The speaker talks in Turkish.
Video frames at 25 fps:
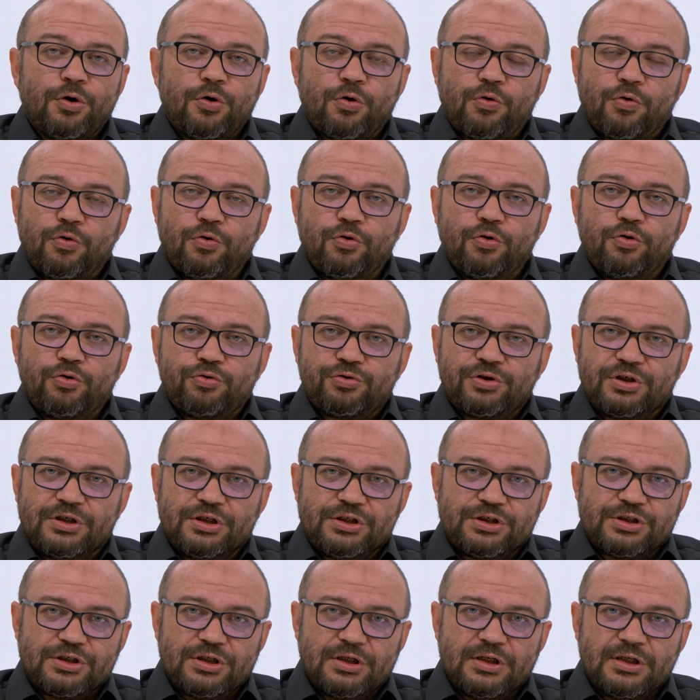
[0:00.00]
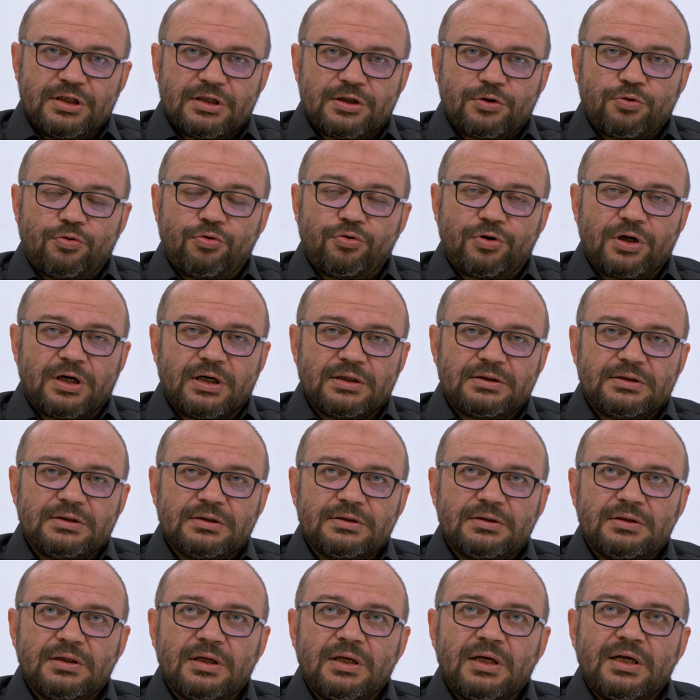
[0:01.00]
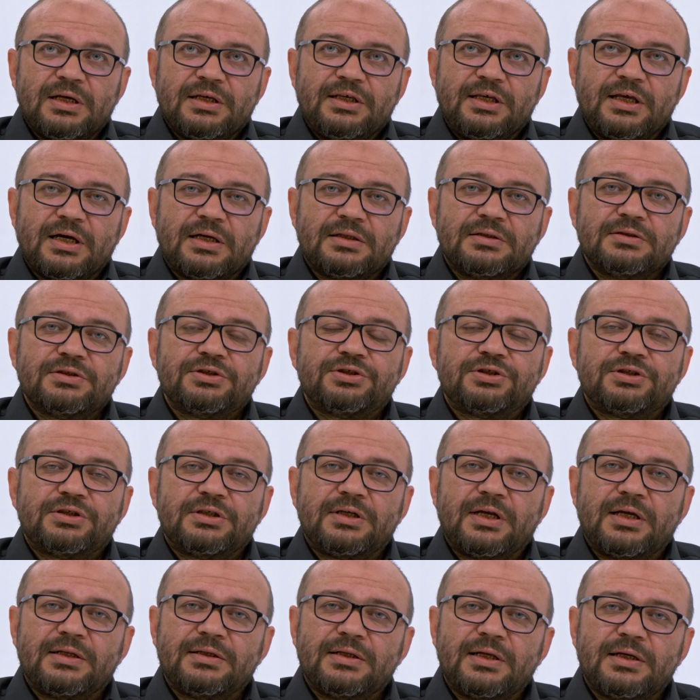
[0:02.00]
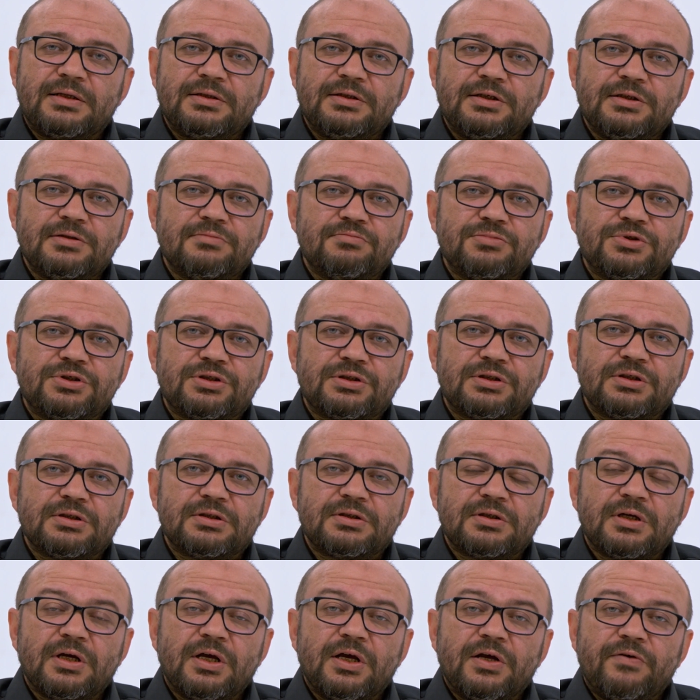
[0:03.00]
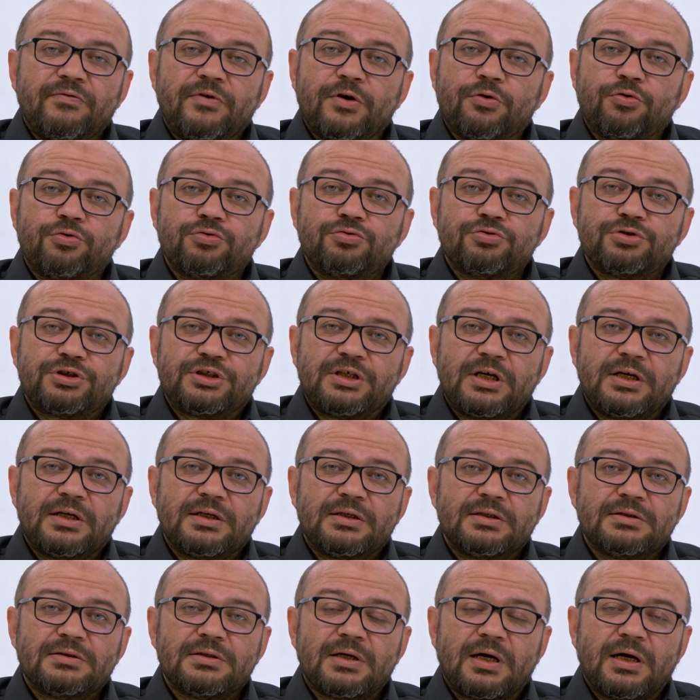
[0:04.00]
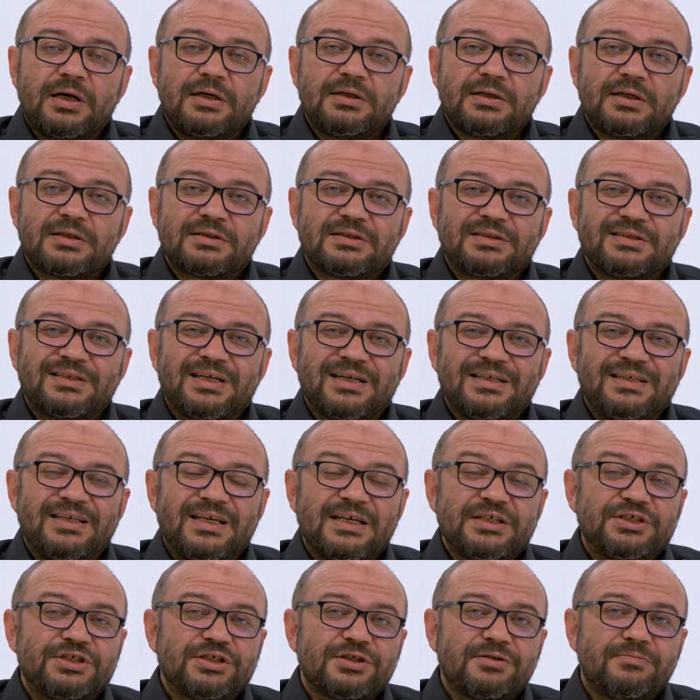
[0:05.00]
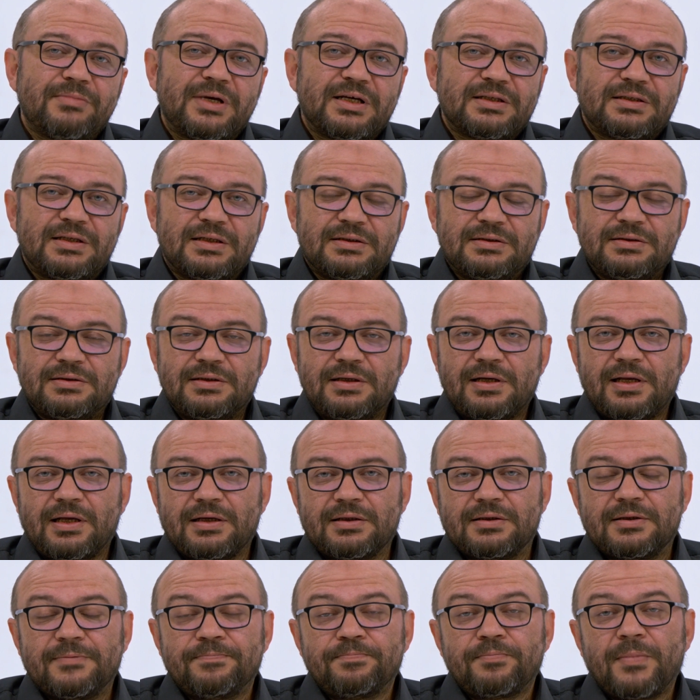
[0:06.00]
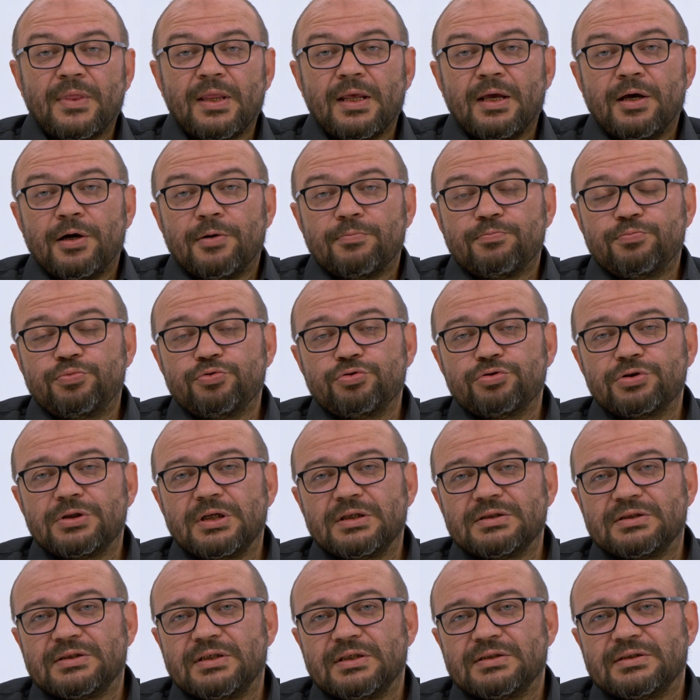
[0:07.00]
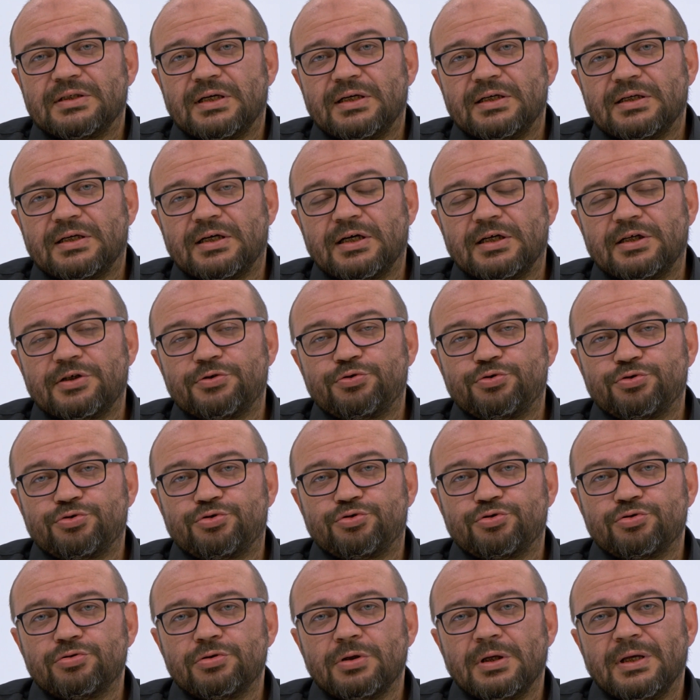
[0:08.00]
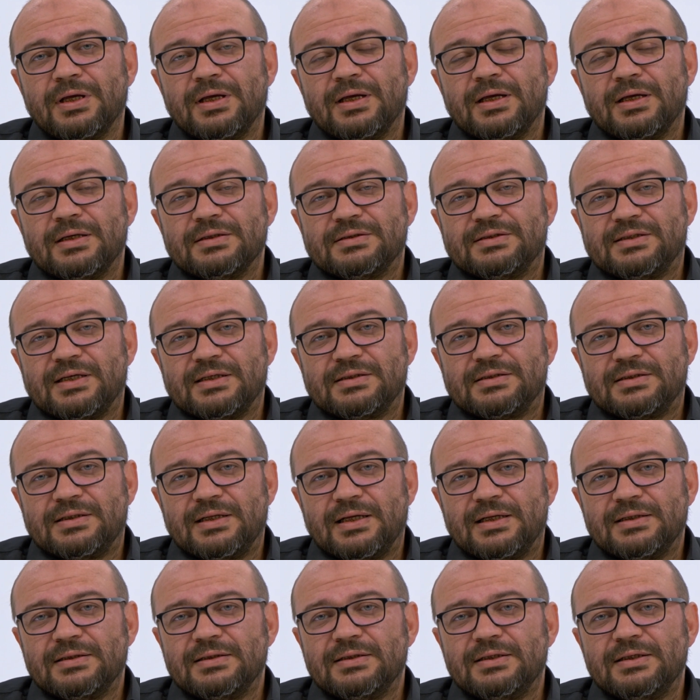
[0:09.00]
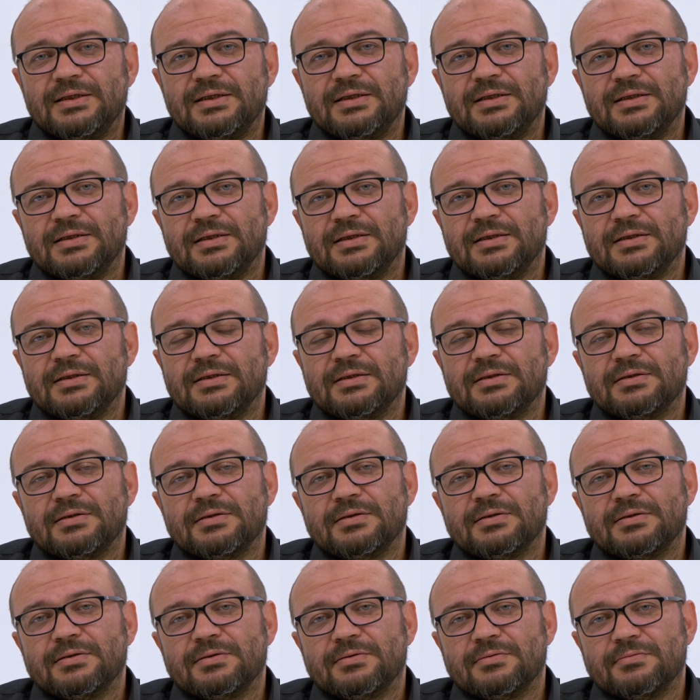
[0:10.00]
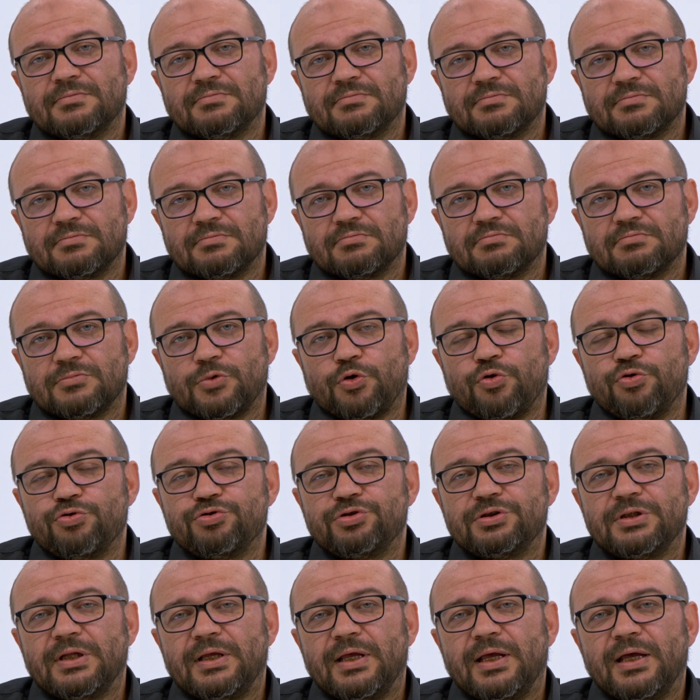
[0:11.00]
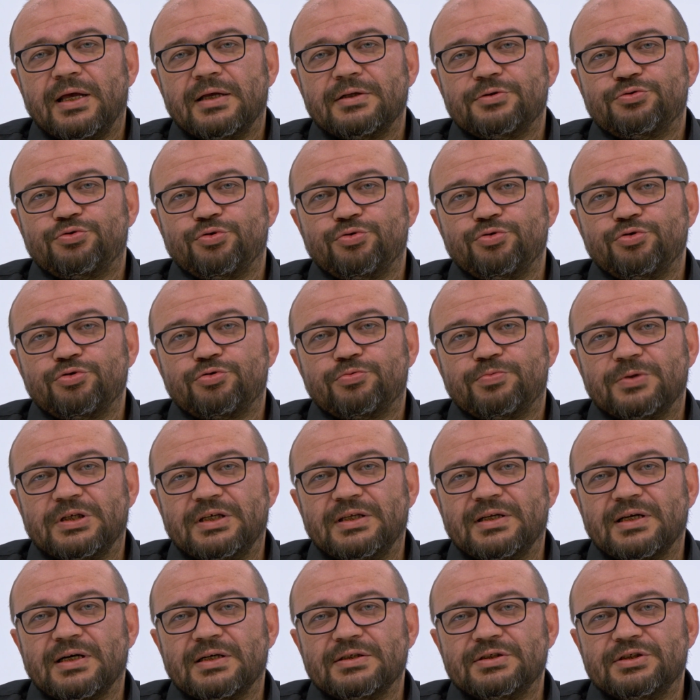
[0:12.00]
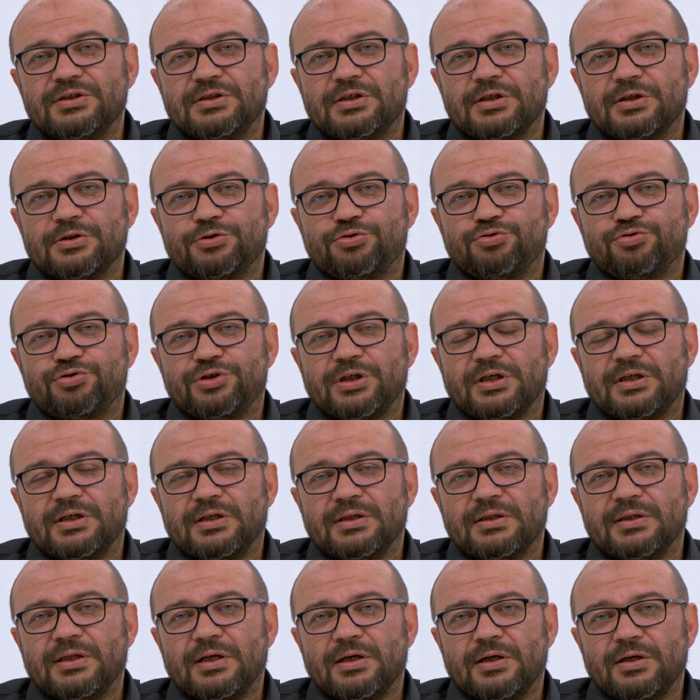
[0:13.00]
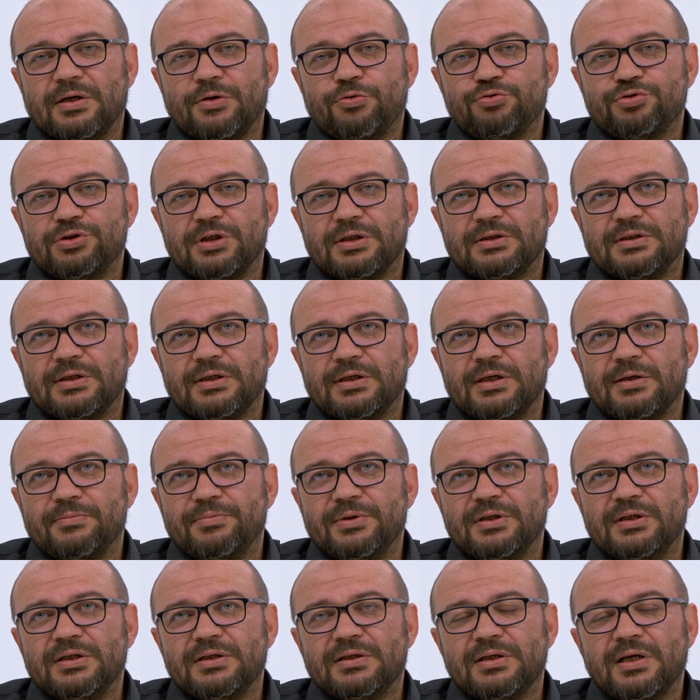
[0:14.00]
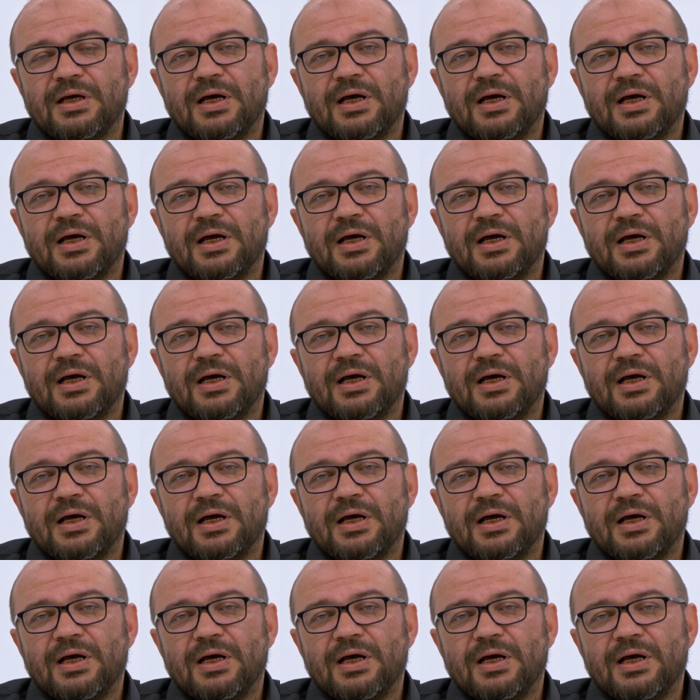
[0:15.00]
O kişilik, o kadın yanlış trenden inmiştir ve onu şehrin aynasından geçirmektedirler. Burada Sezai Karakoç'un seslendiği e, Özneye dönük inancı da şu şekilde özetlenebilir.